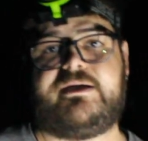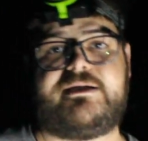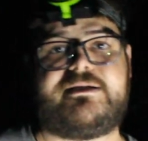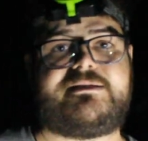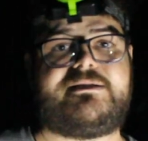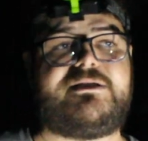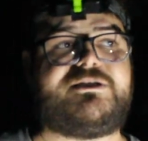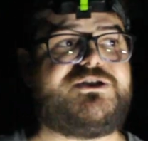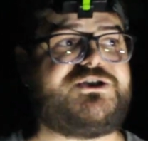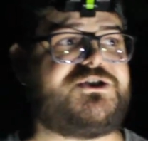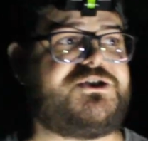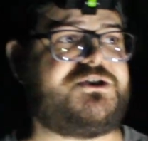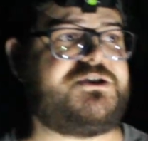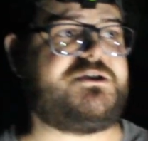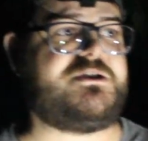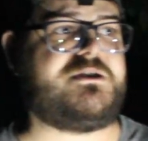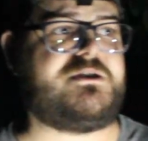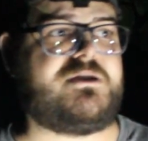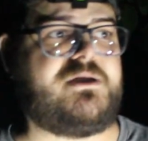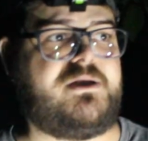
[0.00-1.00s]
Antes da
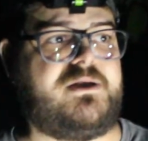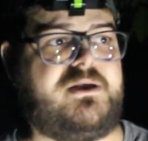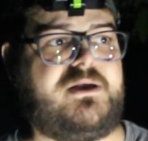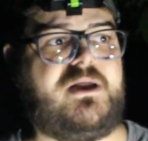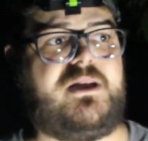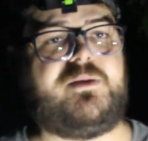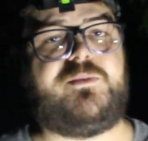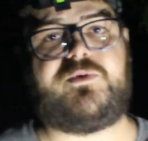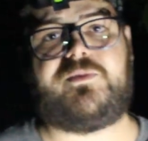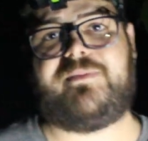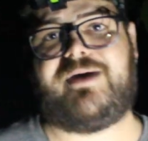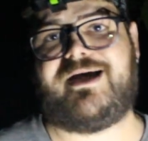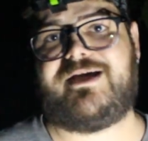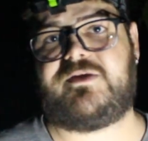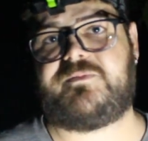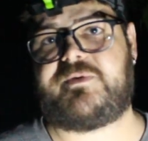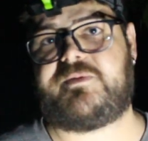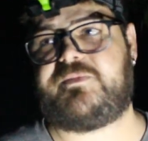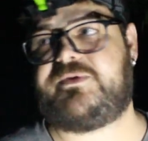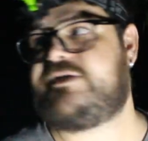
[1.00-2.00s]
gente ir ali pro
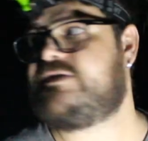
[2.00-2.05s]
mato para